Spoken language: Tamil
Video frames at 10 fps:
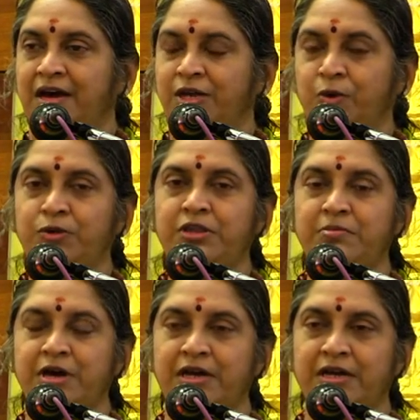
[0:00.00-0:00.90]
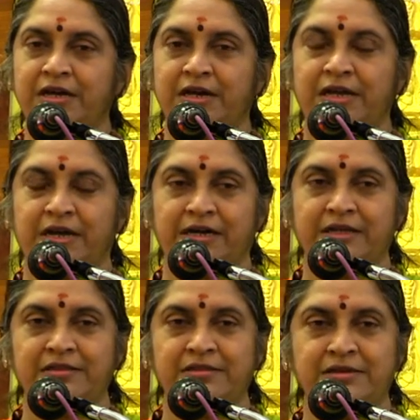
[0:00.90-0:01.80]
அயோத்தி மாநகரை
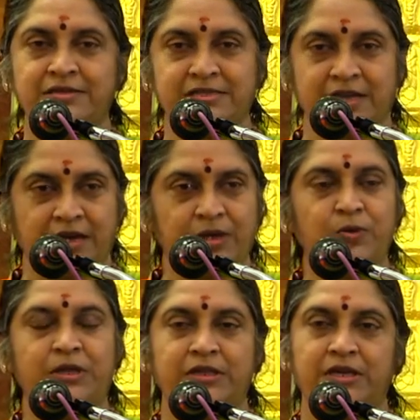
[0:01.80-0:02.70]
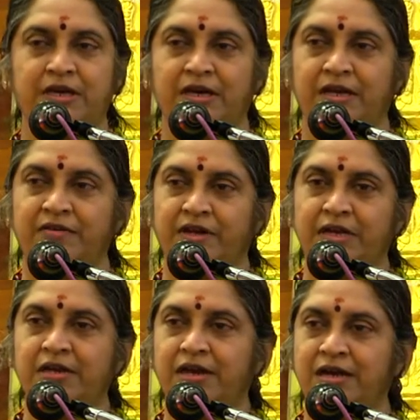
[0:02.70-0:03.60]
கடந்து சரையு நதிக்கரை
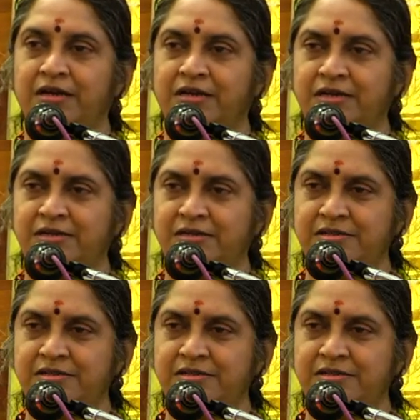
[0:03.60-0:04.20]
வருகிறார்கள்